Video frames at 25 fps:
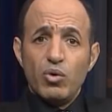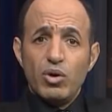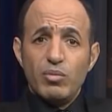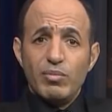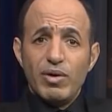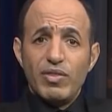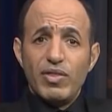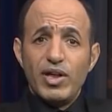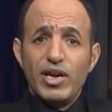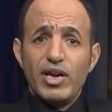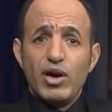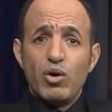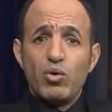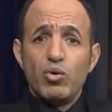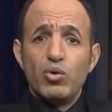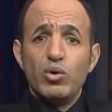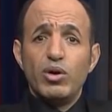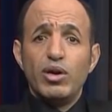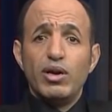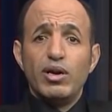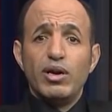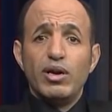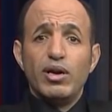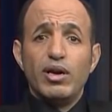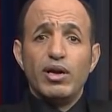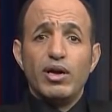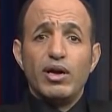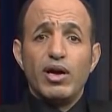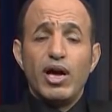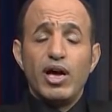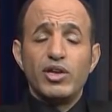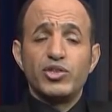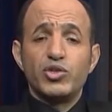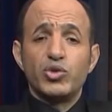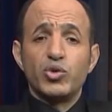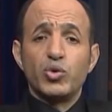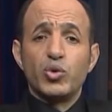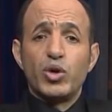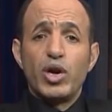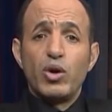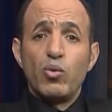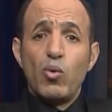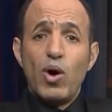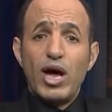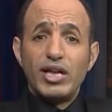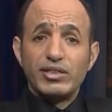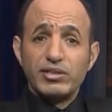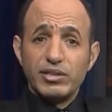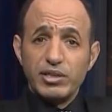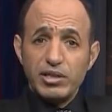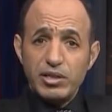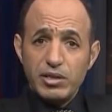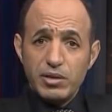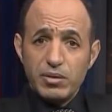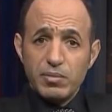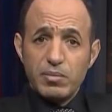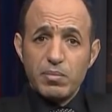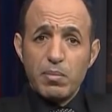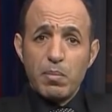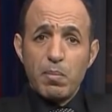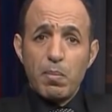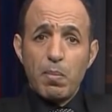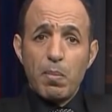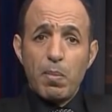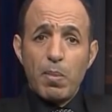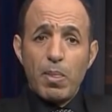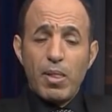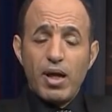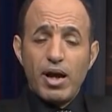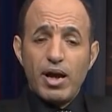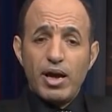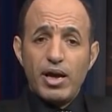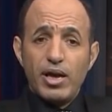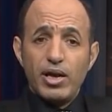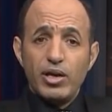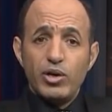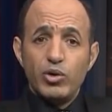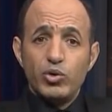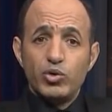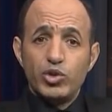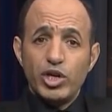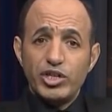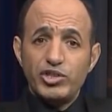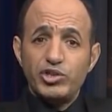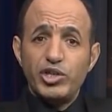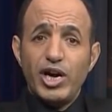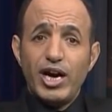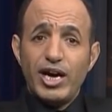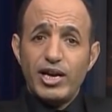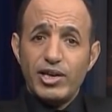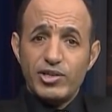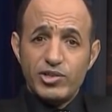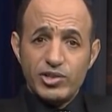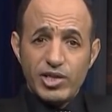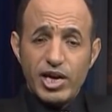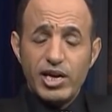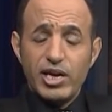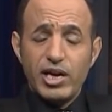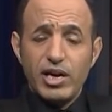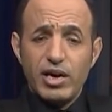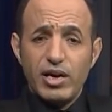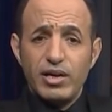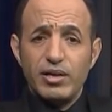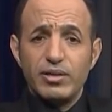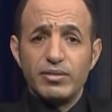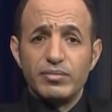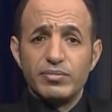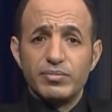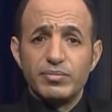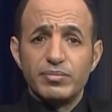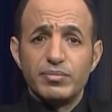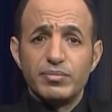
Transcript: والمثل يقول السور الواطي يشجع على السرقة